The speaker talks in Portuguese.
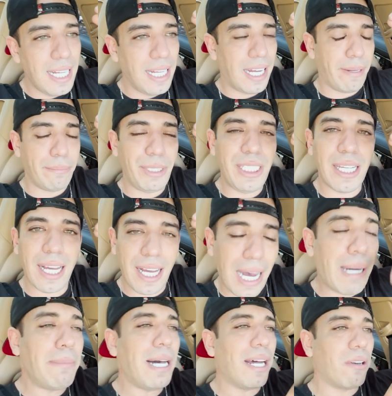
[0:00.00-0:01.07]
a minha
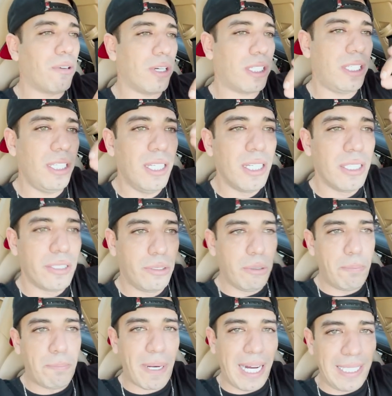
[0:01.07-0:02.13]
Amarok
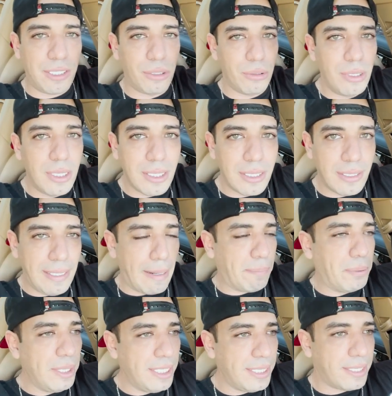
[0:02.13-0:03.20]
do pátio da
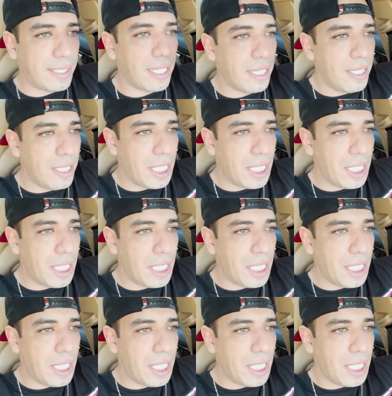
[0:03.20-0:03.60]
polícia.